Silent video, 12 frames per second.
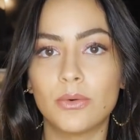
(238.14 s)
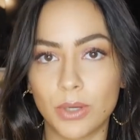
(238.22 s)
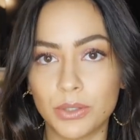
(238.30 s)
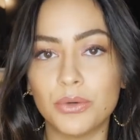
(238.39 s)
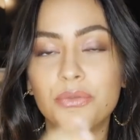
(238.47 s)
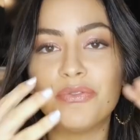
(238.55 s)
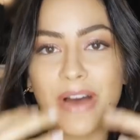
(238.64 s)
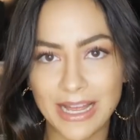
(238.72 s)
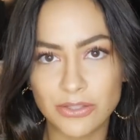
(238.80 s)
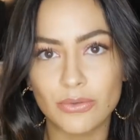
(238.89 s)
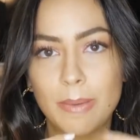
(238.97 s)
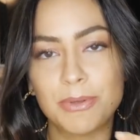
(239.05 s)
quando eu
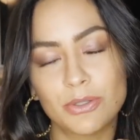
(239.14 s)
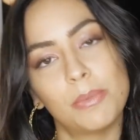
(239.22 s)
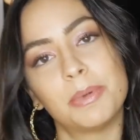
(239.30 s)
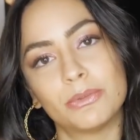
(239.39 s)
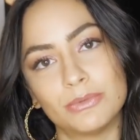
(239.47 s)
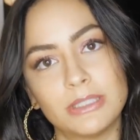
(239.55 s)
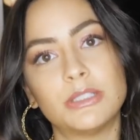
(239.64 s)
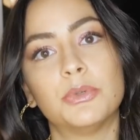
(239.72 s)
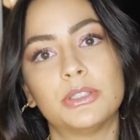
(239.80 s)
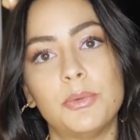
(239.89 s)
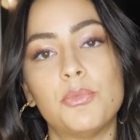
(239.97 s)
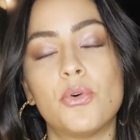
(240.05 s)
faço, a pessoa pergunta se eu
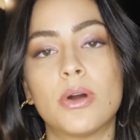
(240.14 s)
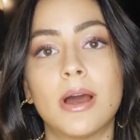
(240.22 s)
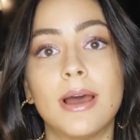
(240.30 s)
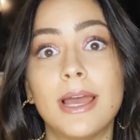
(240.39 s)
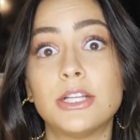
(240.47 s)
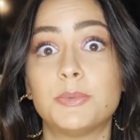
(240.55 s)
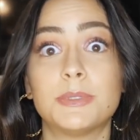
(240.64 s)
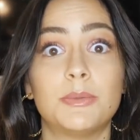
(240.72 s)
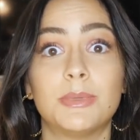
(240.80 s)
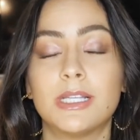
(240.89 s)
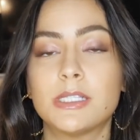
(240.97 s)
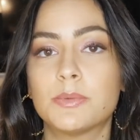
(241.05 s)
botei boca. É tipo assim,
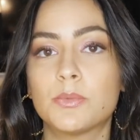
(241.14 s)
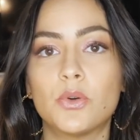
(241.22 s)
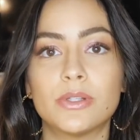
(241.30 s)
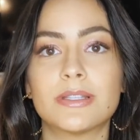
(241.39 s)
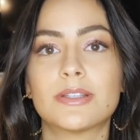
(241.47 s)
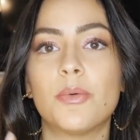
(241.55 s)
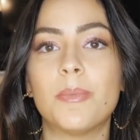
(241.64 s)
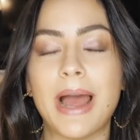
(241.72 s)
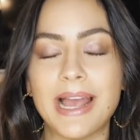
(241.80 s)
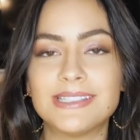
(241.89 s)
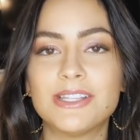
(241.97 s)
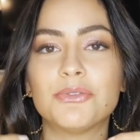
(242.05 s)
uma das coisas que eu
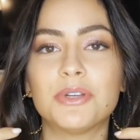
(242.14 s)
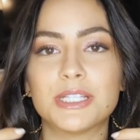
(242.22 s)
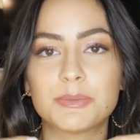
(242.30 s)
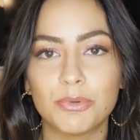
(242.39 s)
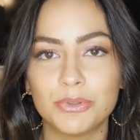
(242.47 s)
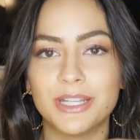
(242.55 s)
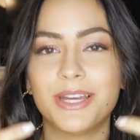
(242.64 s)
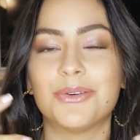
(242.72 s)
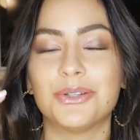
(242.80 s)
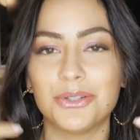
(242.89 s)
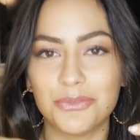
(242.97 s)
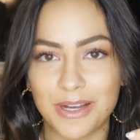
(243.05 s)
mais tenho que responder
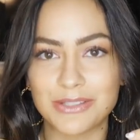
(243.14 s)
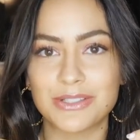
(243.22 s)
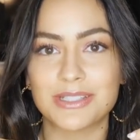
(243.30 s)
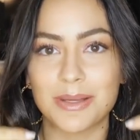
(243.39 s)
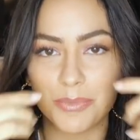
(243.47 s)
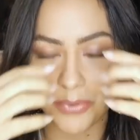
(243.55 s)
quando eu faço essa